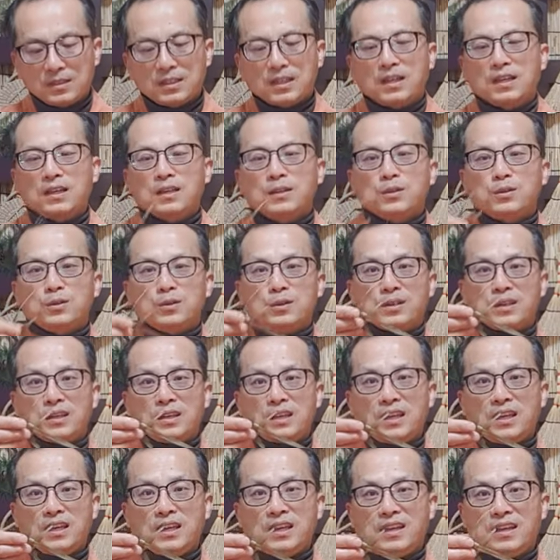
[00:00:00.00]
자
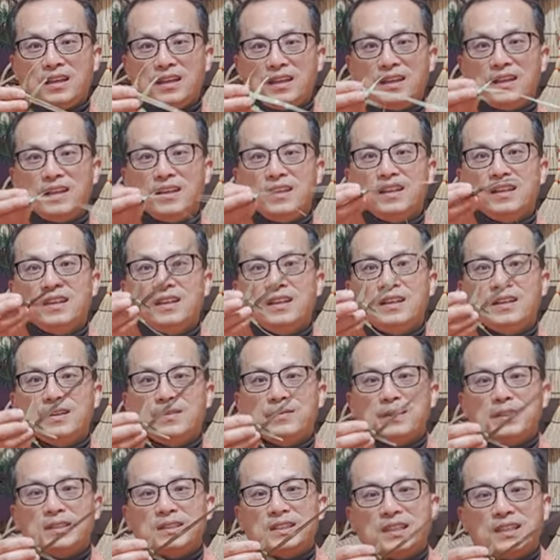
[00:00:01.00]
이렇게
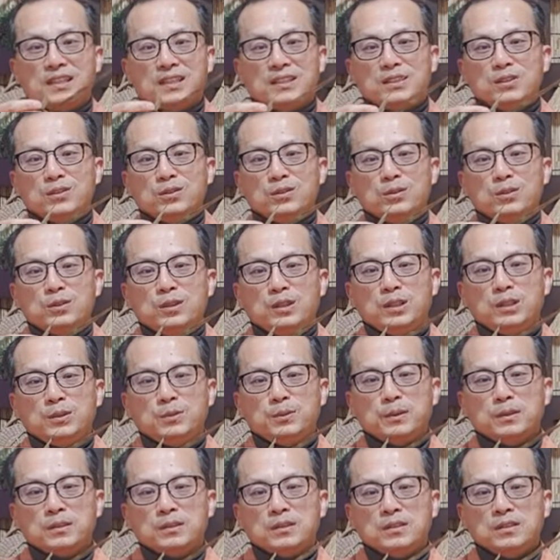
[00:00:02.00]
마찬가지로
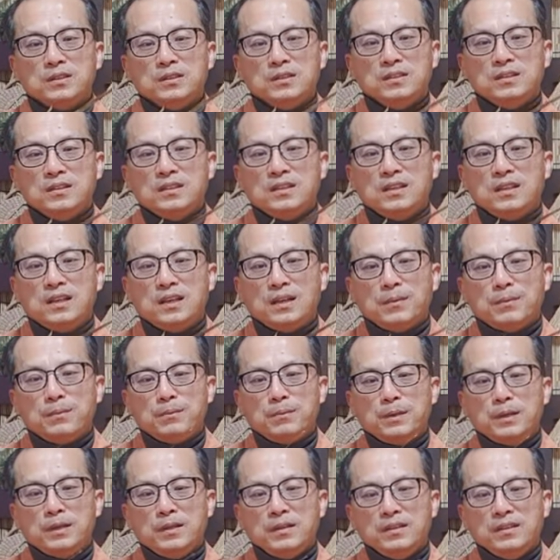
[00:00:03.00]
뒤집어서
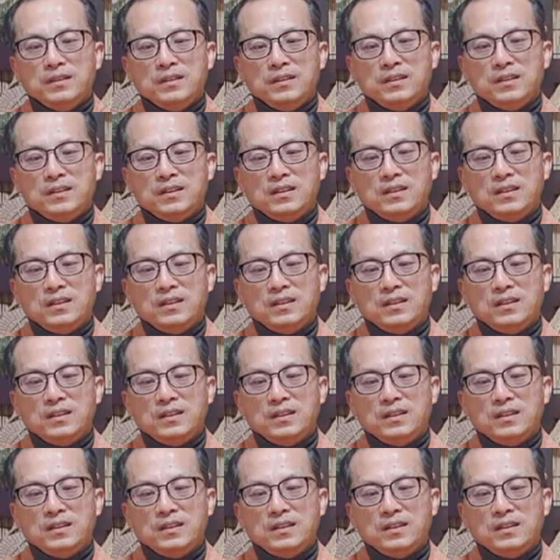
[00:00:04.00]
한 번,